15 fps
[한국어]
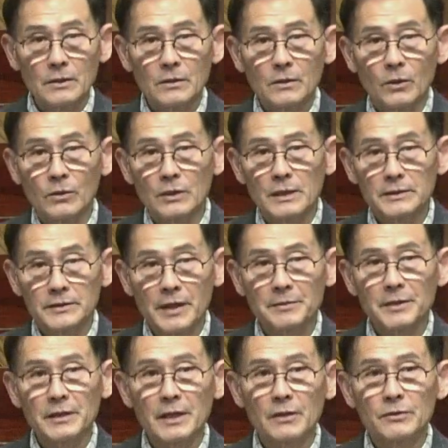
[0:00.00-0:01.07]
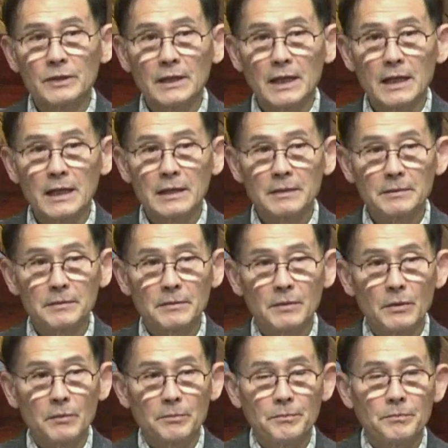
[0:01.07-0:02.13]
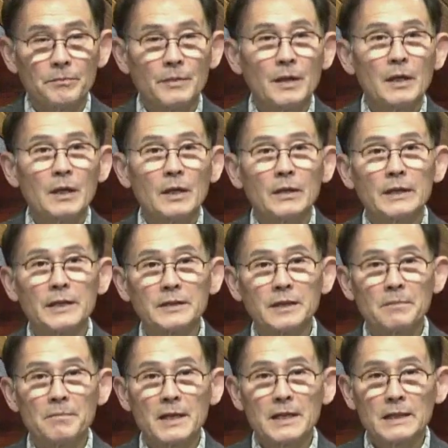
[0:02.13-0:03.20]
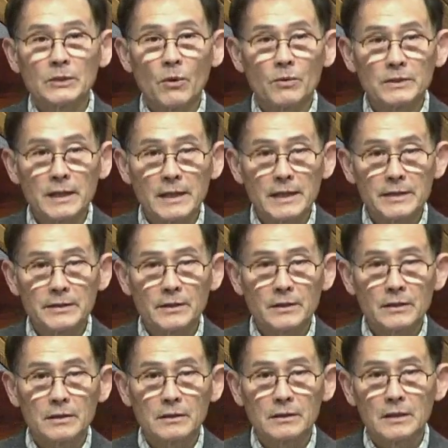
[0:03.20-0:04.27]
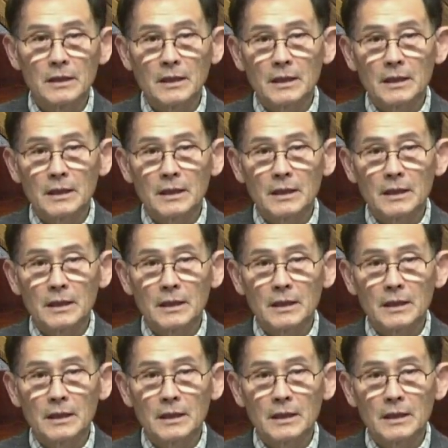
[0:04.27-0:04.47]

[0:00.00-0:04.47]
오늘 새벽에 우리가 겟셋만의 동산에서